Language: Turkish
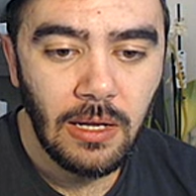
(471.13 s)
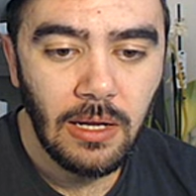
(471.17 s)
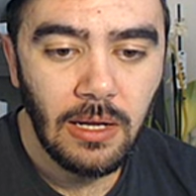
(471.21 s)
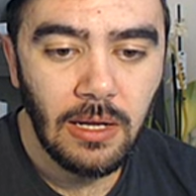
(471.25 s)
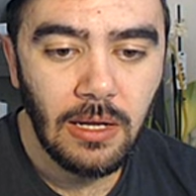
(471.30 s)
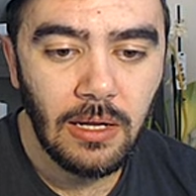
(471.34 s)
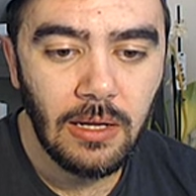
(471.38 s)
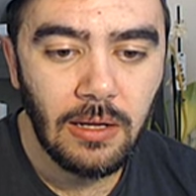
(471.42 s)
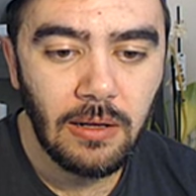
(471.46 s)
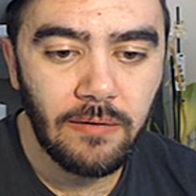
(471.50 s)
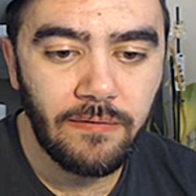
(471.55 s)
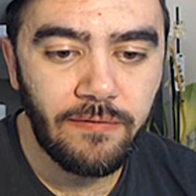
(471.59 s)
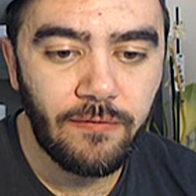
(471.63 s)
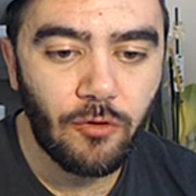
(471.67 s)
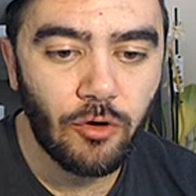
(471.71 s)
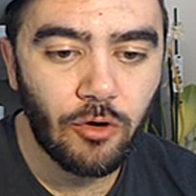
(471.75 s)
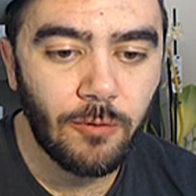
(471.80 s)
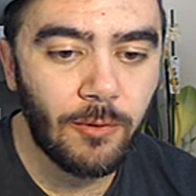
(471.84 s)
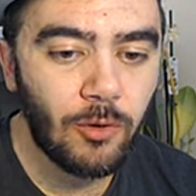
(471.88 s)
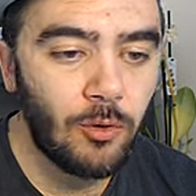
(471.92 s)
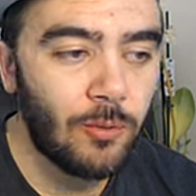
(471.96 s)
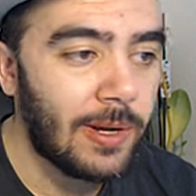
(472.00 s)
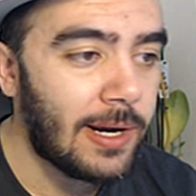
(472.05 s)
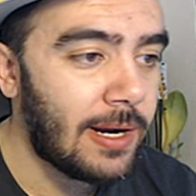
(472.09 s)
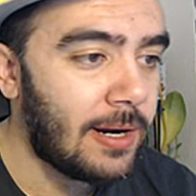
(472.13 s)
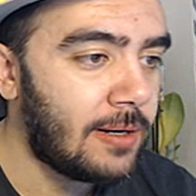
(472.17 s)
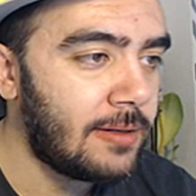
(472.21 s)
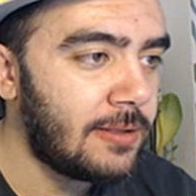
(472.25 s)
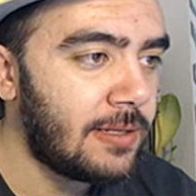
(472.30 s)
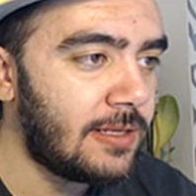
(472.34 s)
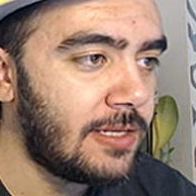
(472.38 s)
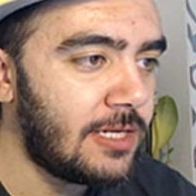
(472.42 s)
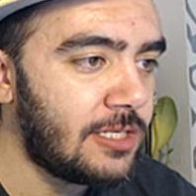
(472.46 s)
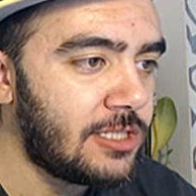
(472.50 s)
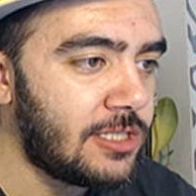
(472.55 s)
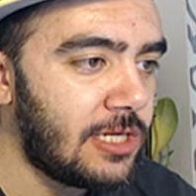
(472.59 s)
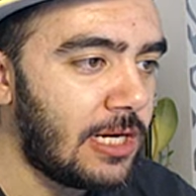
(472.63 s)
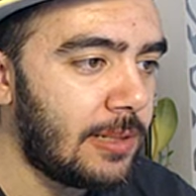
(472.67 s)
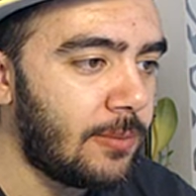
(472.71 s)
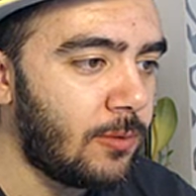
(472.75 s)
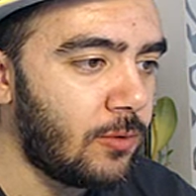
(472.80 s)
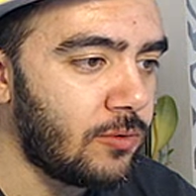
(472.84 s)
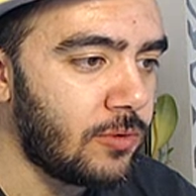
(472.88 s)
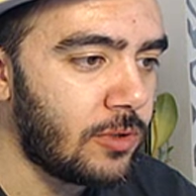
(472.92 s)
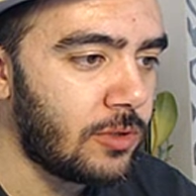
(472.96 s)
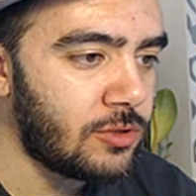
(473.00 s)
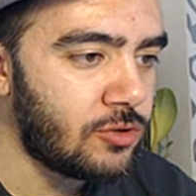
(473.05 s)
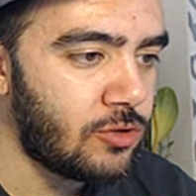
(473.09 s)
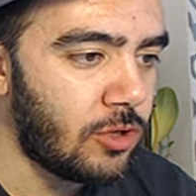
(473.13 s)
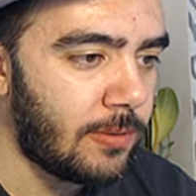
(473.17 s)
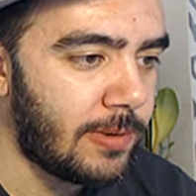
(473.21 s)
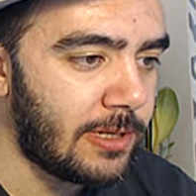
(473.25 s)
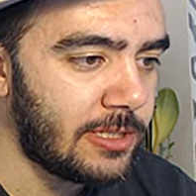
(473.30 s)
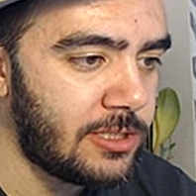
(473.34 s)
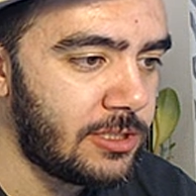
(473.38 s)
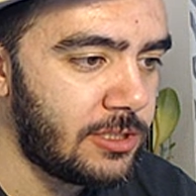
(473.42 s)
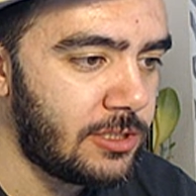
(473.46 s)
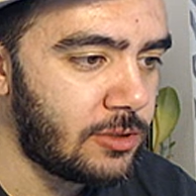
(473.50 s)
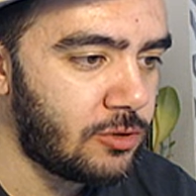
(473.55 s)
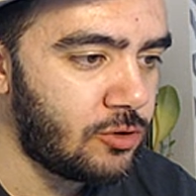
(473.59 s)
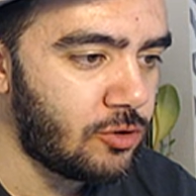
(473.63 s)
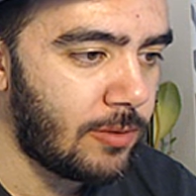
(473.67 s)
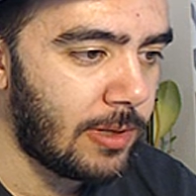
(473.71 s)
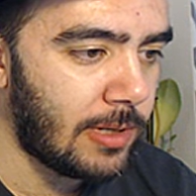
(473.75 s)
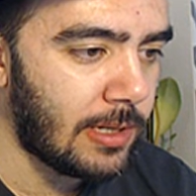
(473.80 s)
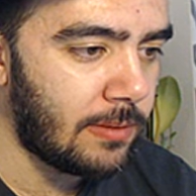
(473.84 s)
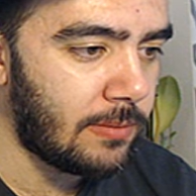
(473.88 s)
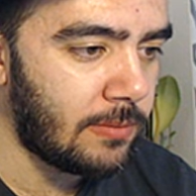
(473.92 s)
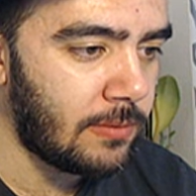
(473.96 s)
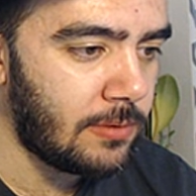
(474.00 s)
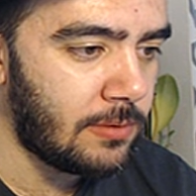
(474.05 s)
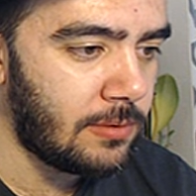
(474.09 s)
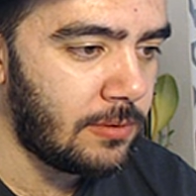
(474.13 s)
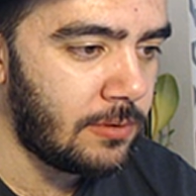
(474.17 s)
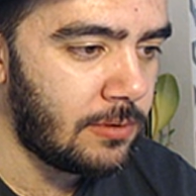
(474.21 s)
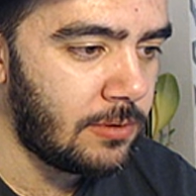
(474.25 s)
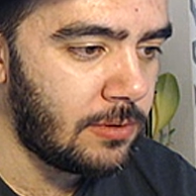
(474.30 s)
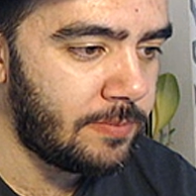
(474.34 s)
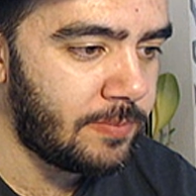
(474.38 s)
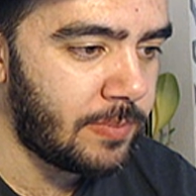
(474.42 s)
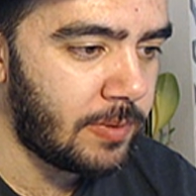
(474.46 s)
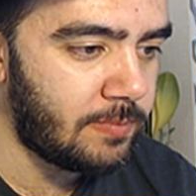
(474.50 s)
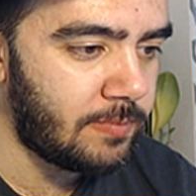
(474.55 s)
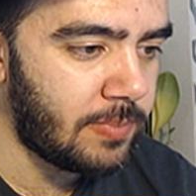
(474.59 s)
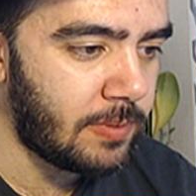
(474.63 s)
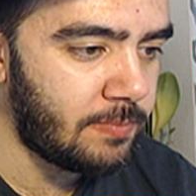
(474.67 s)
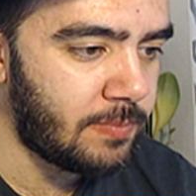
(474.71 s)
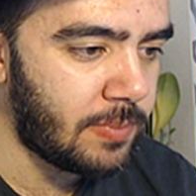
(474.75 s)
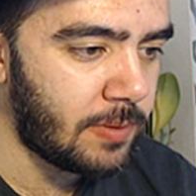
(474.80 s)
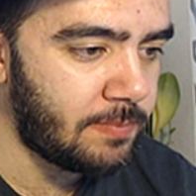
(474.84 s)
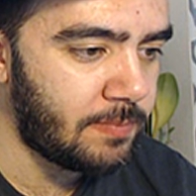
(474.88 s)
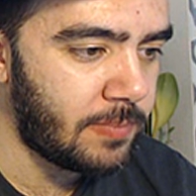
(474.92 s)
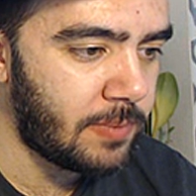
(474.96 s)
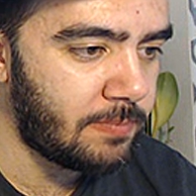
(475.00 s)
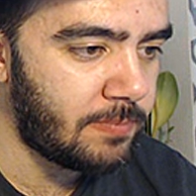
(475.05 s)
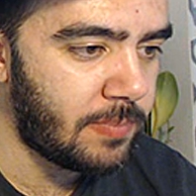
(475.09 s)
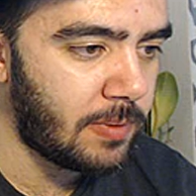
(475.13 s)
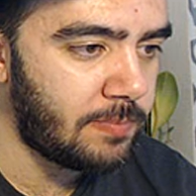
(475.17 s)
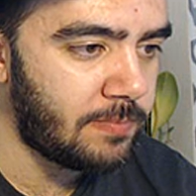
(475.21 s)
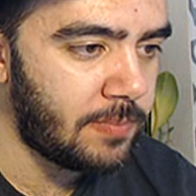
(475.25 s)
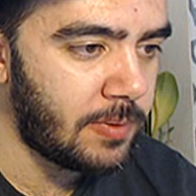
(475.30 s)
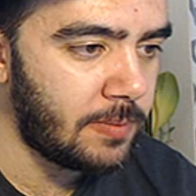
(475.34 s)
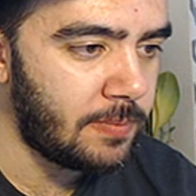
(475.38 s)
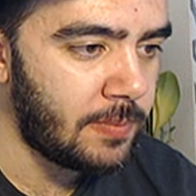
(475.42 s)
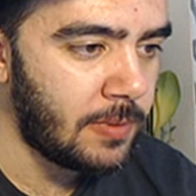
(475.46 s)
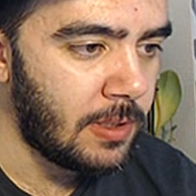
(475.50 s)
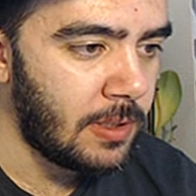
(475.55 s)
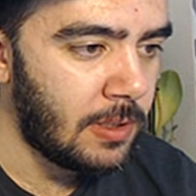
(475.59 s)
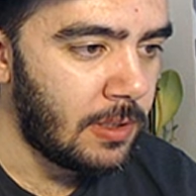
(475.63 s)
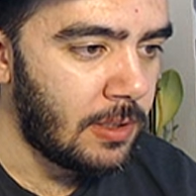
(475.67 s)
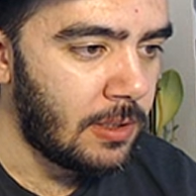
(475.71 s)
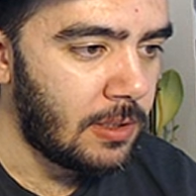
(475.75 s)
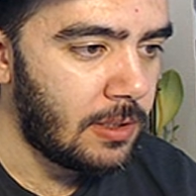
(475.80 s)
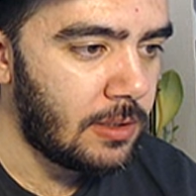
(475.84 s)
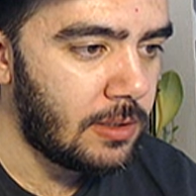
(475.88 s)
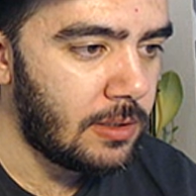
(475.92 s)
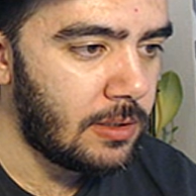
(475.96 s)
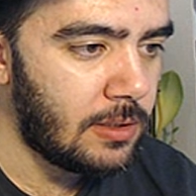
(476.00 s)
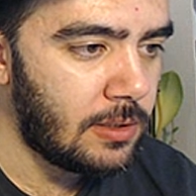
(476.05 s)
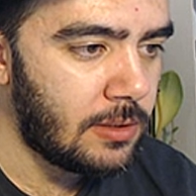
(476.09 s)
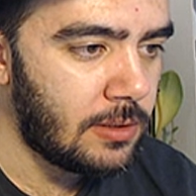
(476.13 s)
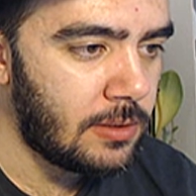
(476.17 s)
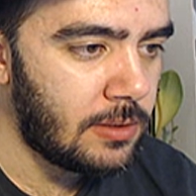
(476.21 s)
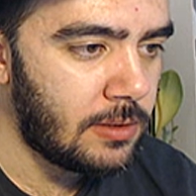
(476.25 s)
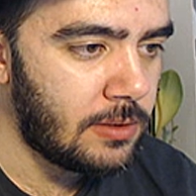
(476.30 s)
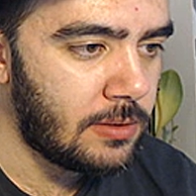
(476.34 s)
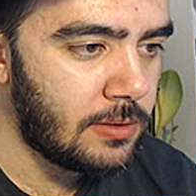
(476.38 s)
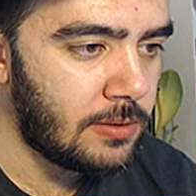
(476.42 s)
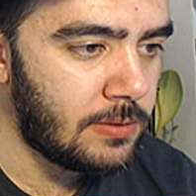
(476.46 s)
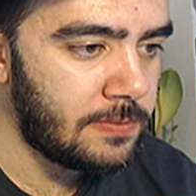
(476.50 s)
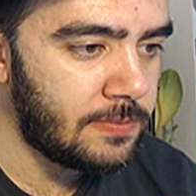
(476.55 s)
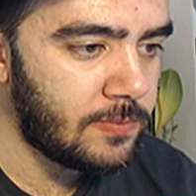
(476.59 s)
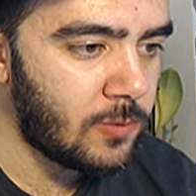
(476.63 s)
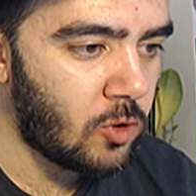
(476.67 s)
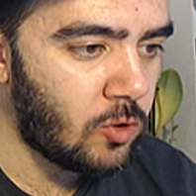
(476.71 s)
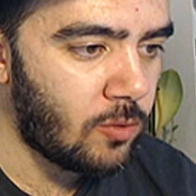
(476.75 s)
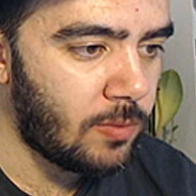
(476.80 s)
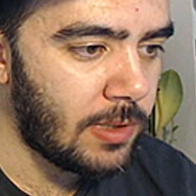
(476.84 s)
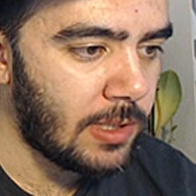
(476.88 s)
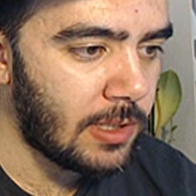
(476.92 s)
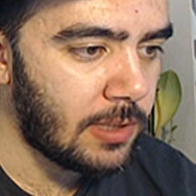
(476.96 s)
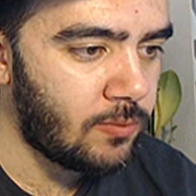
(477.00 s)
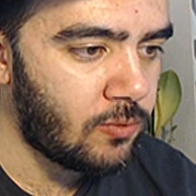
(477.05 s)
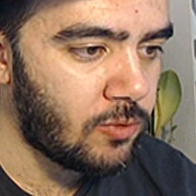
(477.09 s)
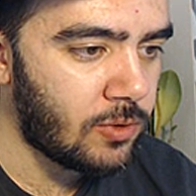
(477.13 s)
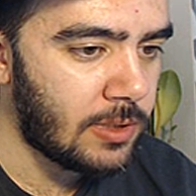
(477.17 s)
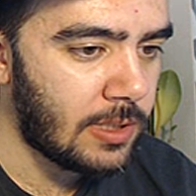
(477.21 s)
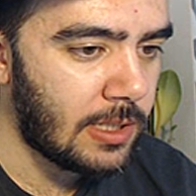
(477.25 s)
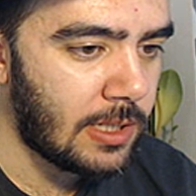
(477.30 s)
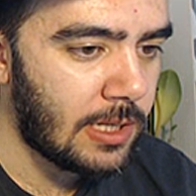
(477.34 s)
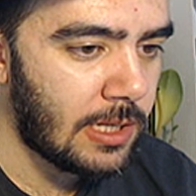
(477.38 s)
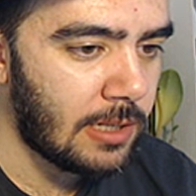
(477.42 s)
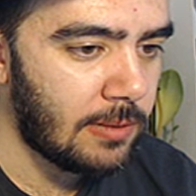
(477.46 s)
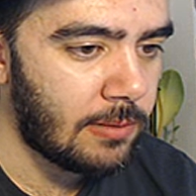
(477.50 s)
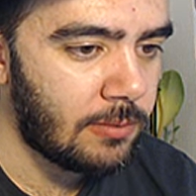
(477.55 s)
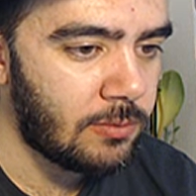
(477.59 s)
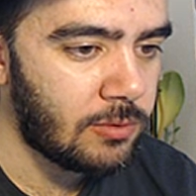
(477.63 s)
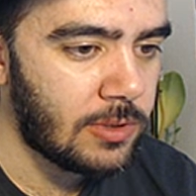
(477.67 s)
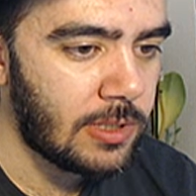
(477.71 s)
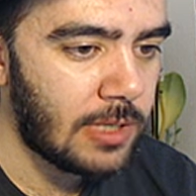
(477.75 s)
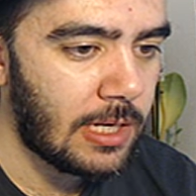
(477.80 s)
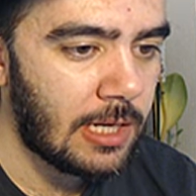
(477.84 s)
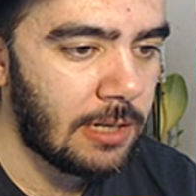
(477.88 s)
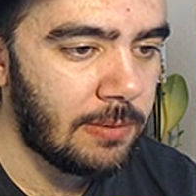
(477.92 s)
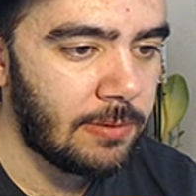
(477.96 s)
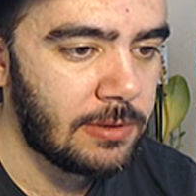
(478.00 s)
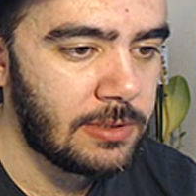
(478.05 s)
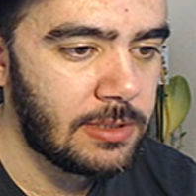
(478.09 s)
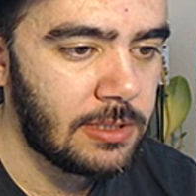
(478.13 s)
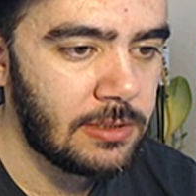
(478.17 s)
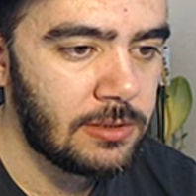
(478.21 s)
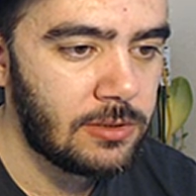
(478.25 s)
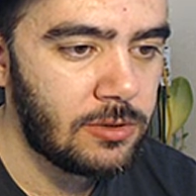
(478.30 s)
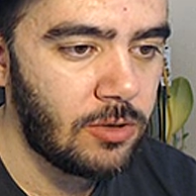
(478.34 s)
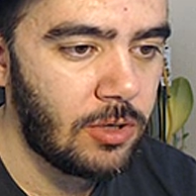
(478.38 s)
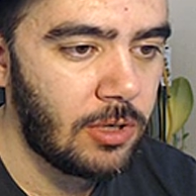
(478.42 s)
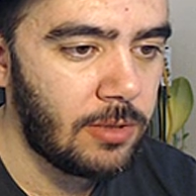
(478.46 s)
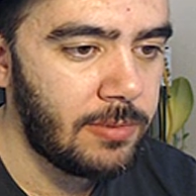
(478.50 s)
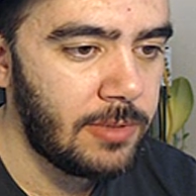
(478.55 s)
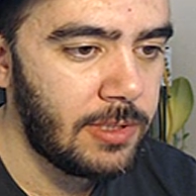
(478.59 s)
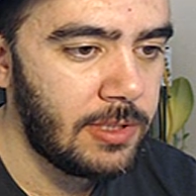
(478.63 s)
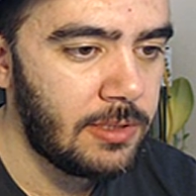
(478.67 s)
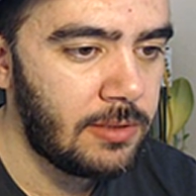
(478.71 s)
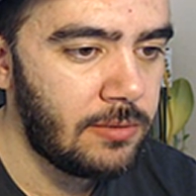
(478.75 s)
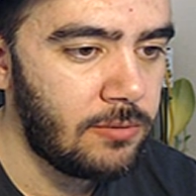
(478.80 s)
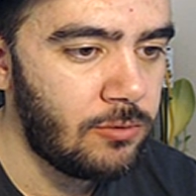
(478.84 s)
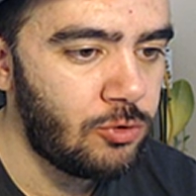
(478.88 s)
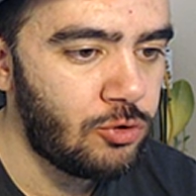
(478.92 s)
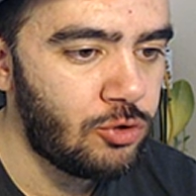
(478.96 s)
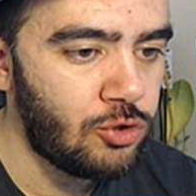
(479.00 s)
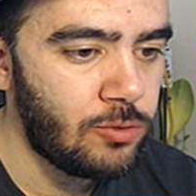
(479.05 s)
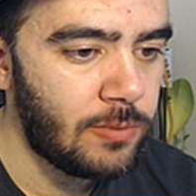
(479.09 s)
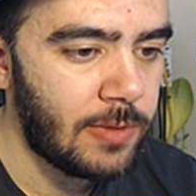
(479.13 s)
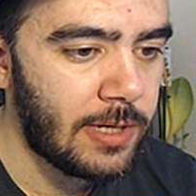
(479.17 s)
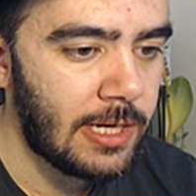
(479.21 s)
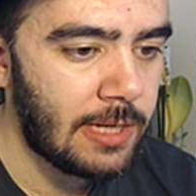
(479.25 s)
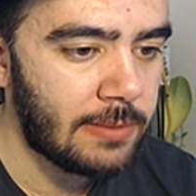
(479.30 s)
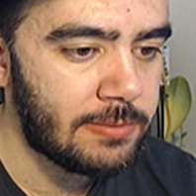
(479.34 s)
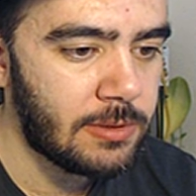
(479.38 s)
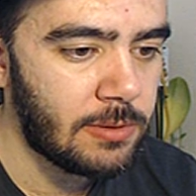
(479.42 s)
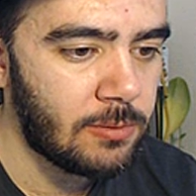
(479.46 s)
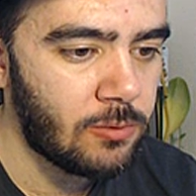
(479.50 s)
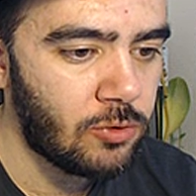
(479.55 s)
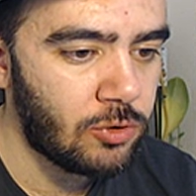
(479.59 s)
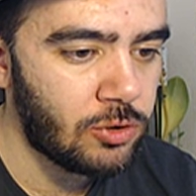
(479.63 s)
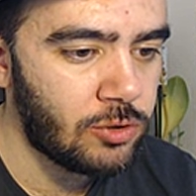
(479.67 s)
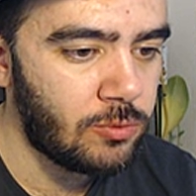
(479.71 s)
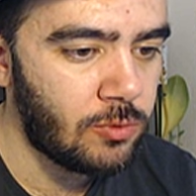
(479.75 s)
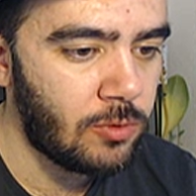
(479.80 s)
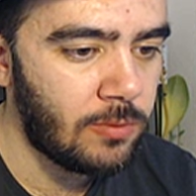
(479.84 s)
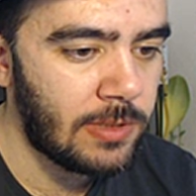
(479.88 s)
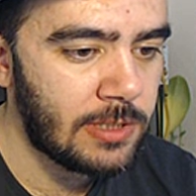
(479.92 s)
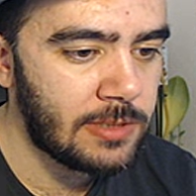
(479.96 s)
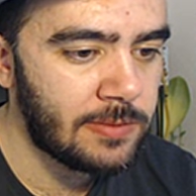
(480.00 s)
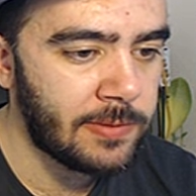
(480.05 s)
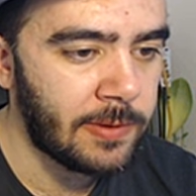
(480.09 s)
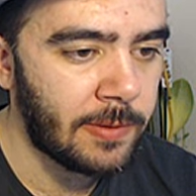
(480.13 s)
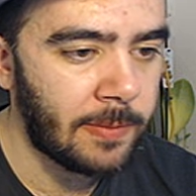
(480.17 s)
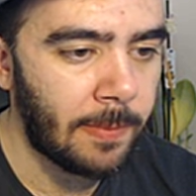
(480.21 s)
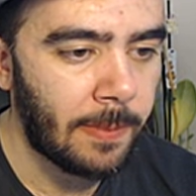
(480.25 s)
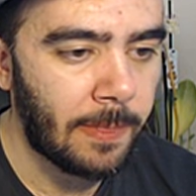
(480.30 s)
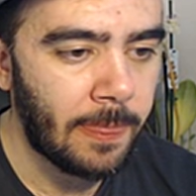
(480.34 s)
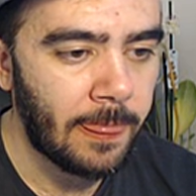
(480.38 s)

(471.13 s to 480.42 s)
E, forma numaralarını da değiştirelim. Ondan sonra başlayacağız. Dur bakalım. Hop, hop, hop, hop, hop, hop. E, Oblak burada. Alba burada. Alba sen şöyle bir 3 numara yapsam koçum olmaz mı?